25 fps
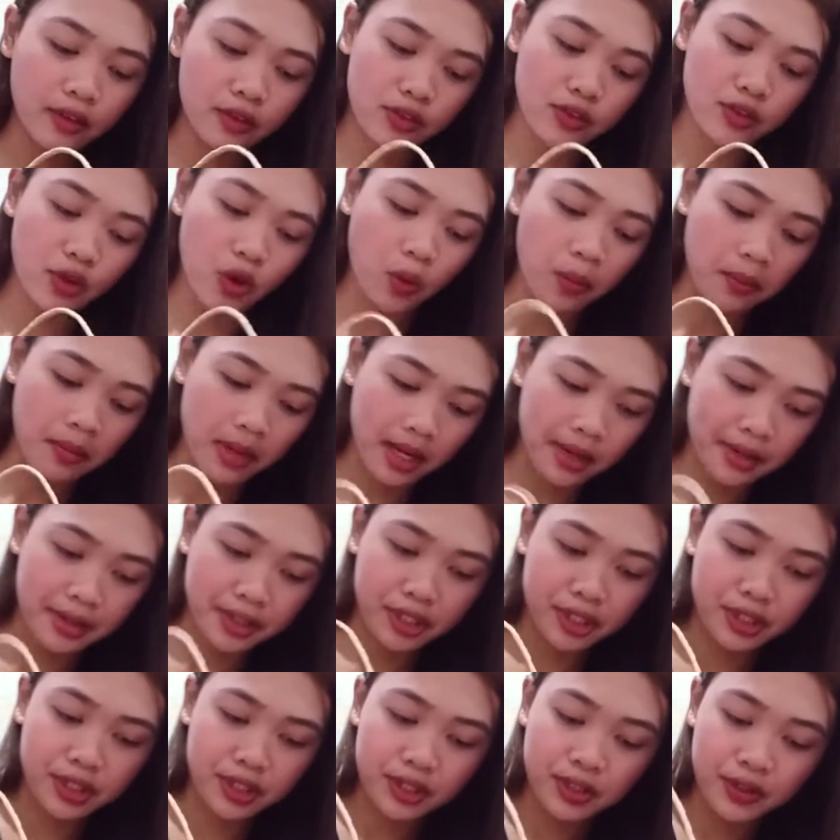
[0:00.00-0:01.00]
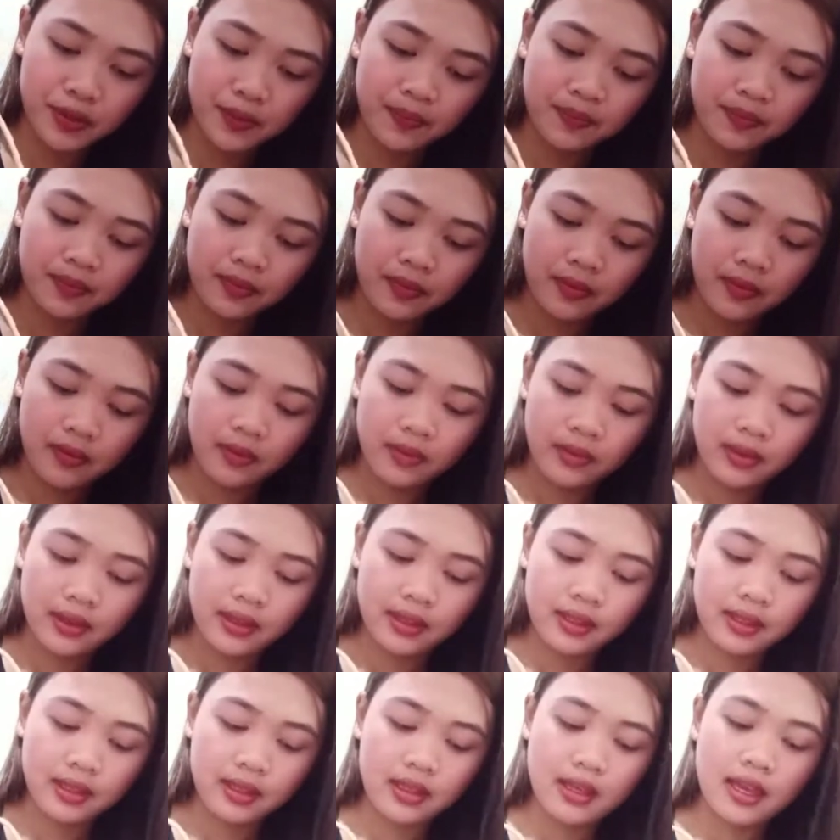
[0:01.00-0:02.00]
you so much.
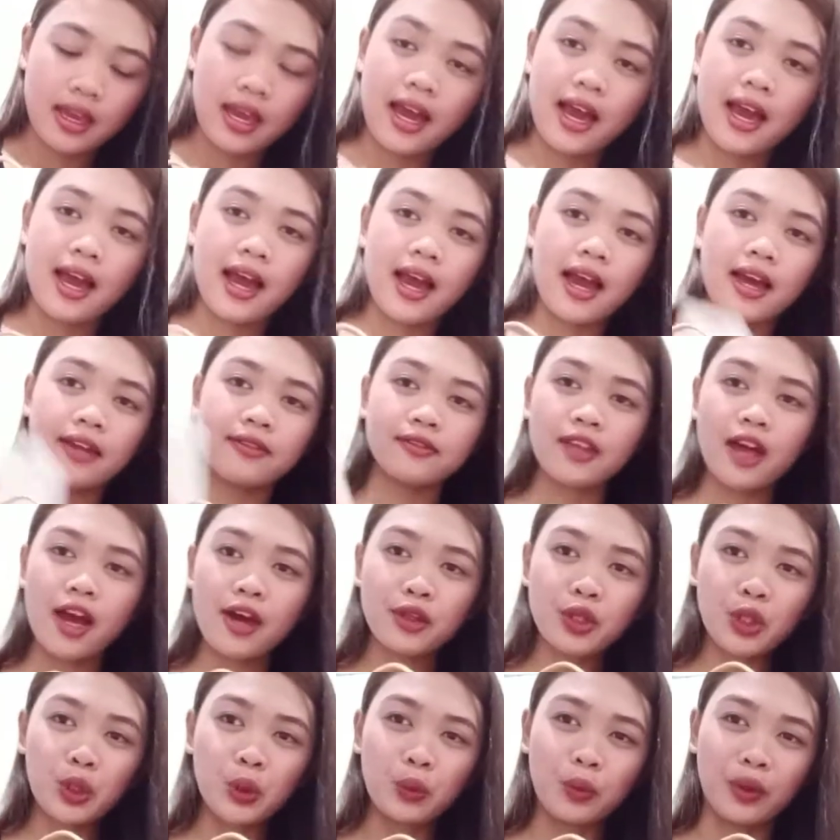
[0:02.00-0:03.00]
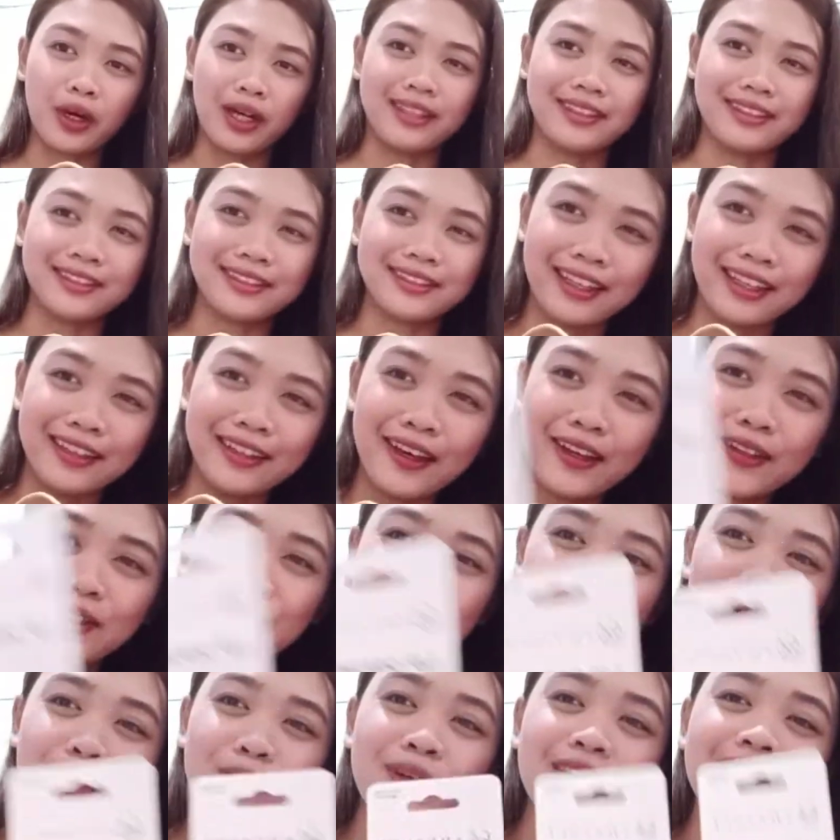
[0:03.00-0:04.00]
Another one,
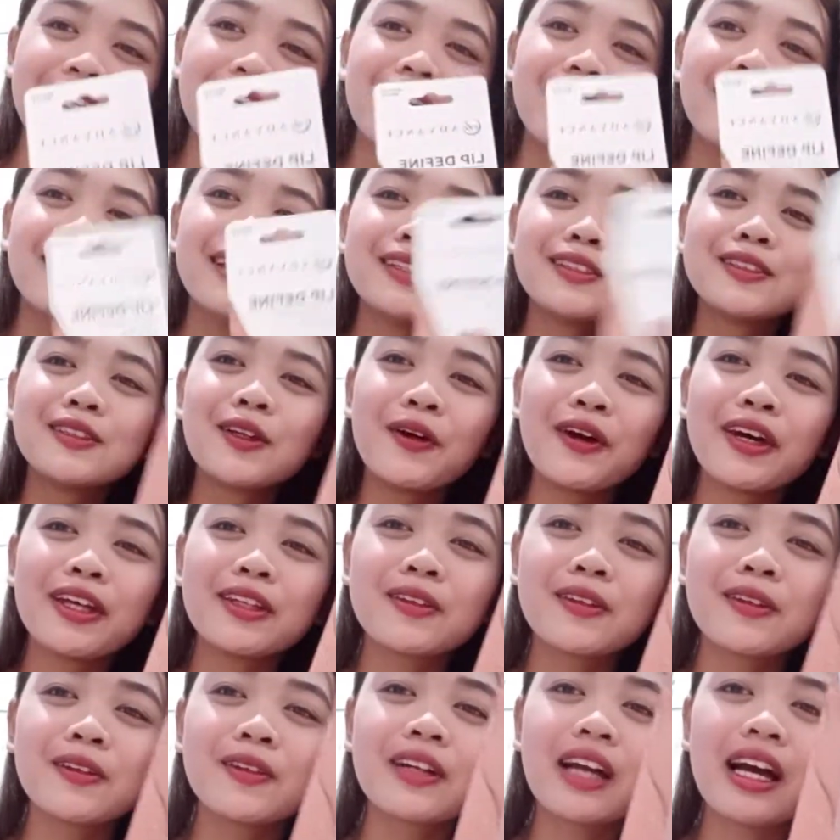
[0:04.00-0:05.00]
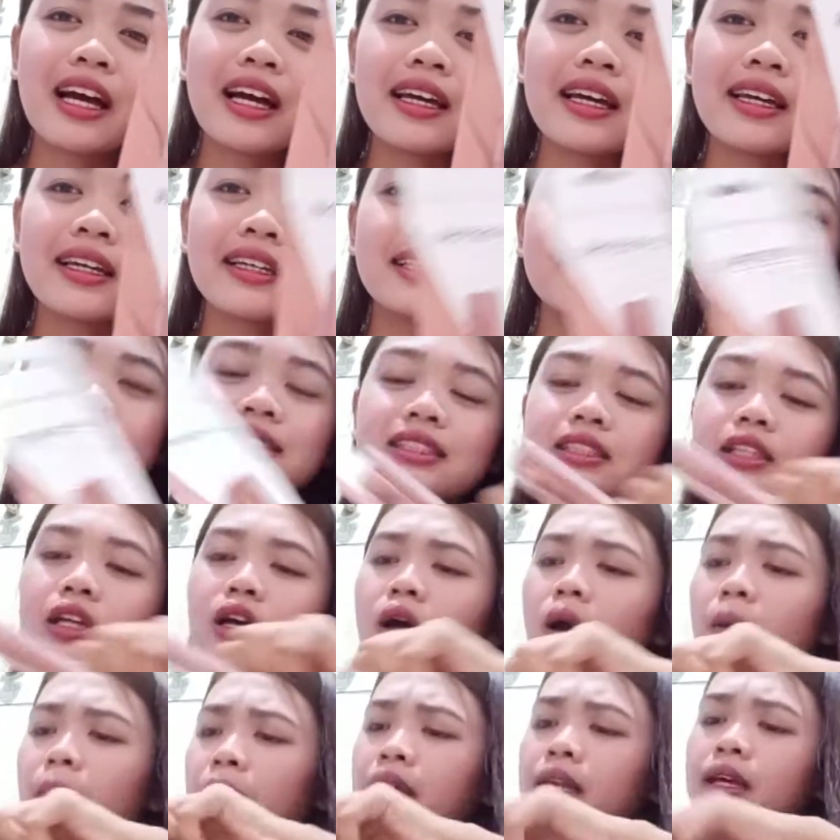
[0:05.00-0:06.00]
another one. So, eto guys,
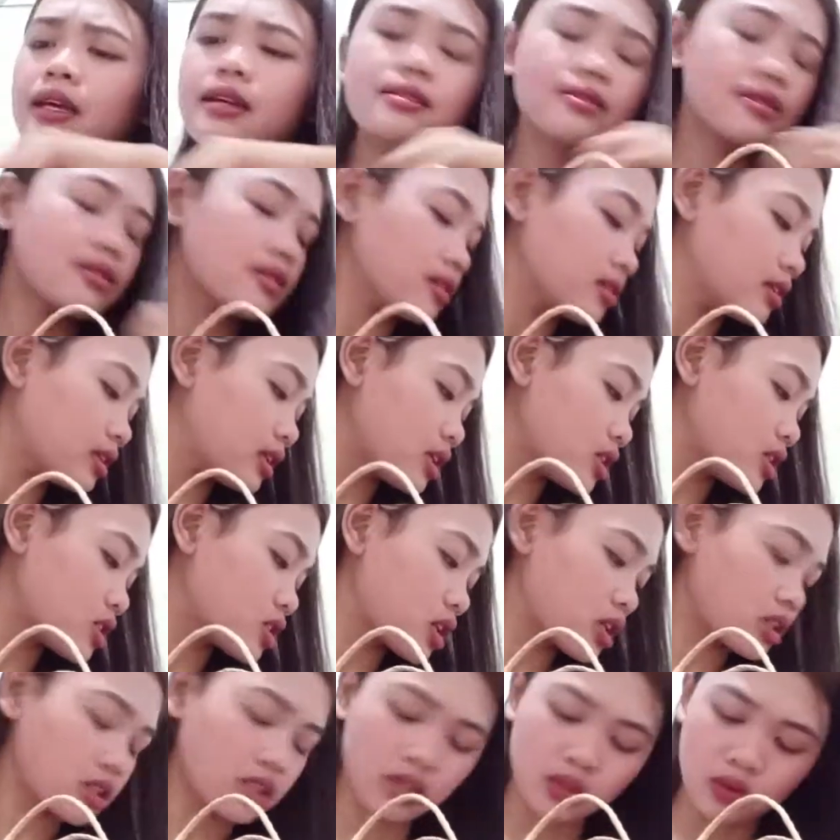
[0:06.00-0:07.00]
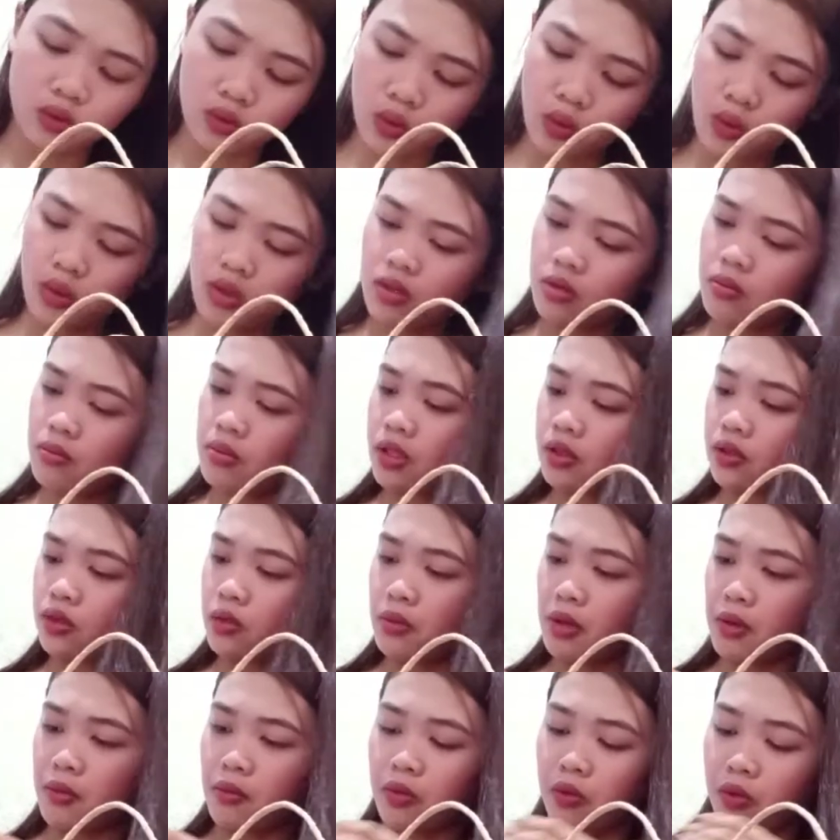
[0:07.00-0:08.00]
parehas lang din siya nito. Ano ba ito
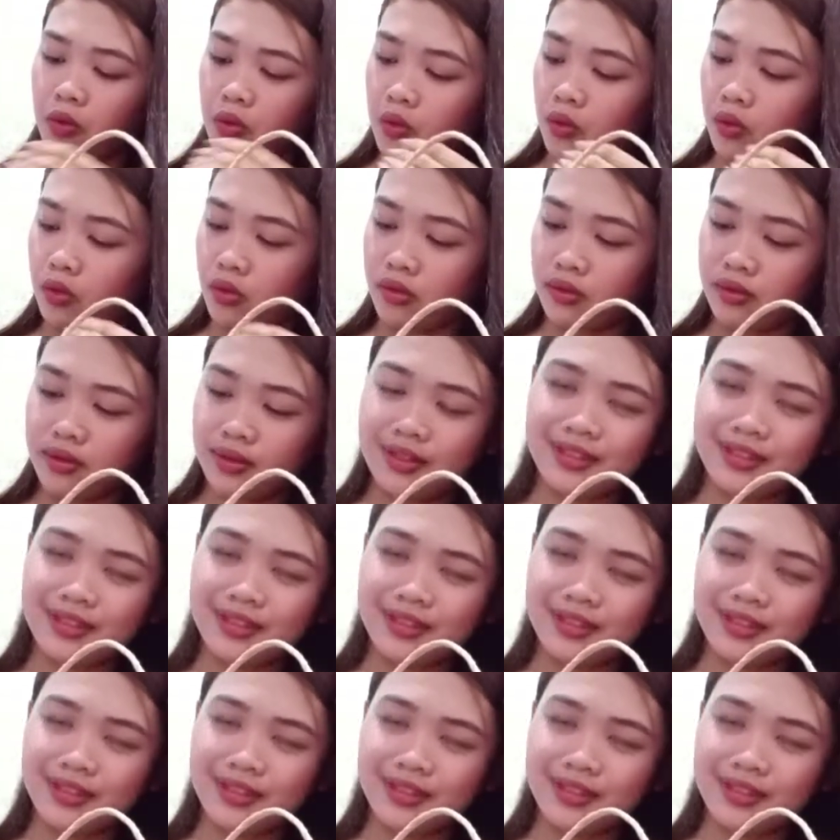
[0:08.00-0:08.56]
may buhay?